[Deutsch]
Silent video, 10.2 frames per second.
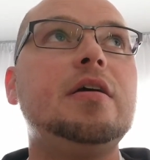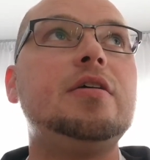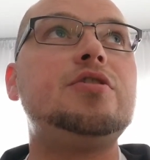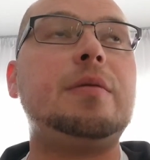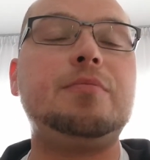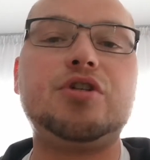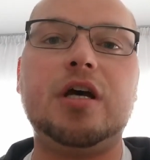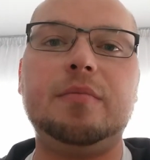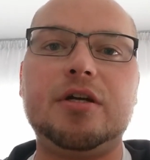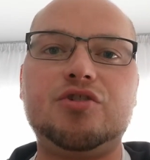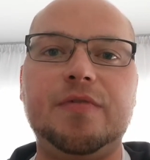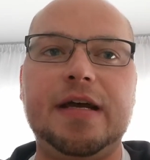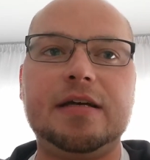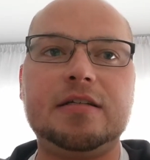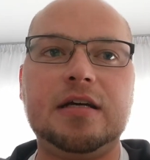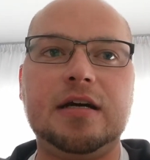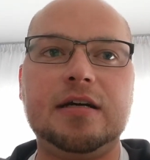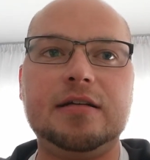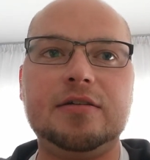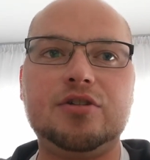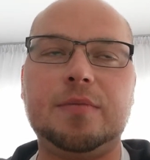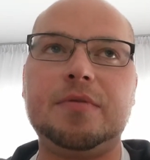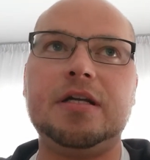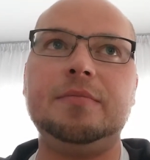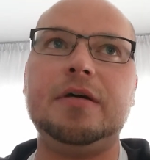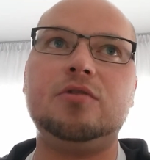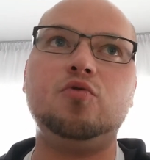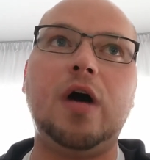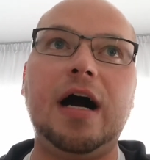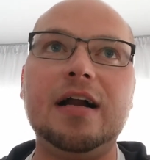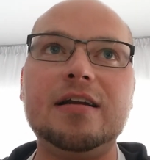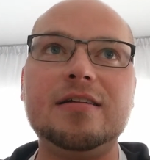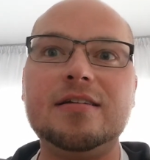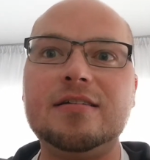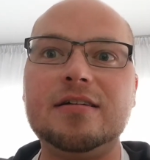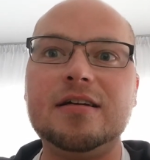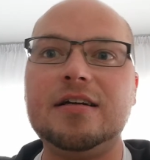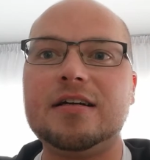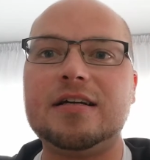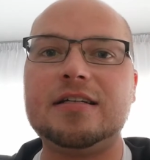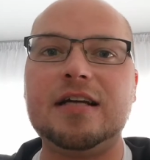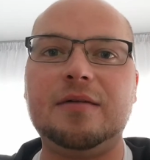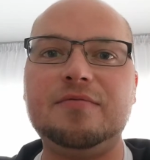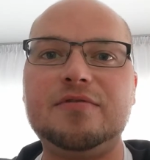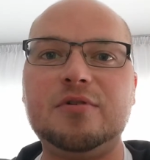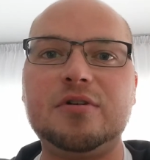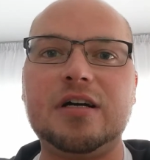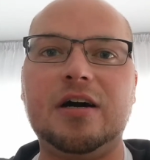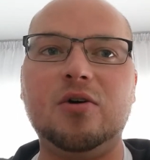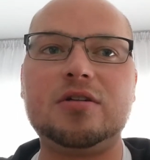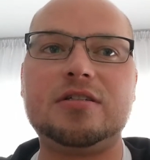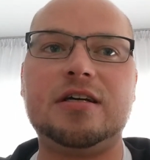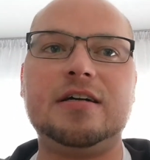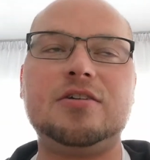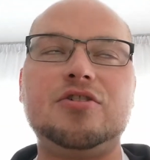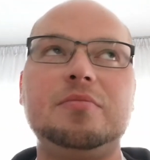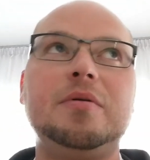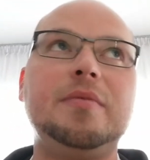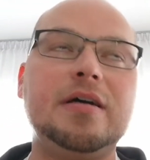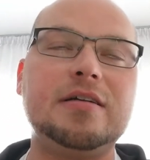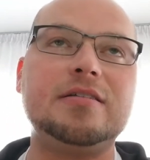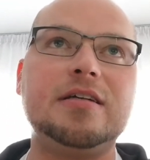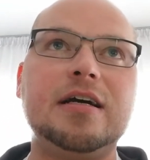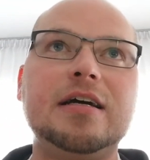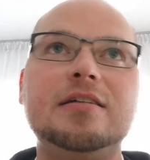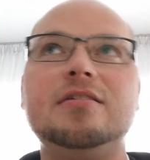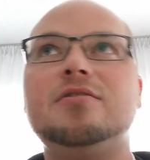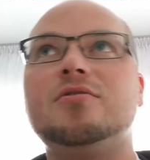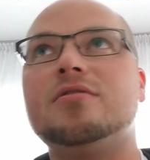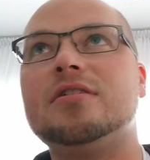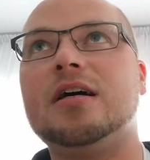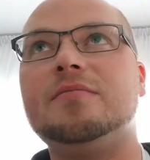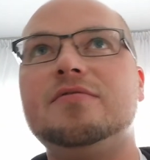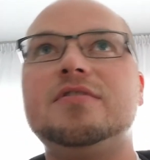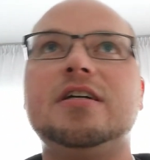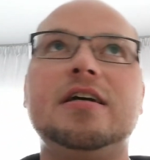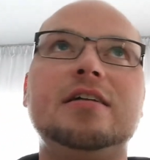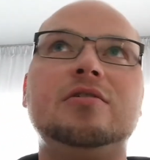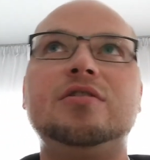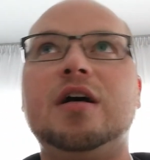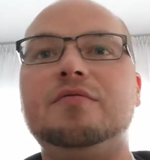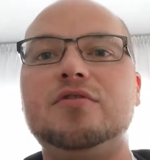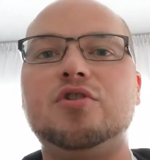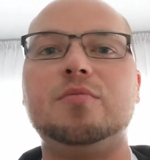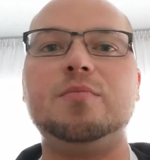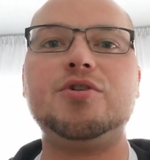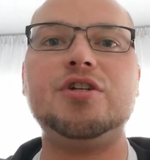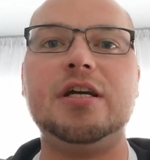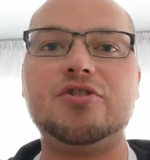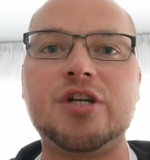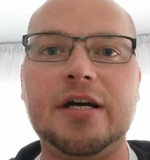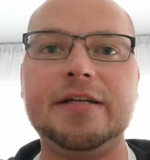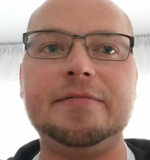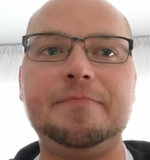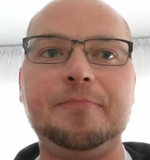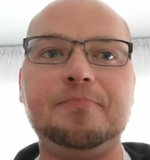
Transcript: Ich habe mich da immer schwer getan. Ich habe dann immer dual gedampft und geraucht, sage ich, habe immer Zigarette und Dampf, Zigarette und Dampf. Ich konnte mich nie entscheiden.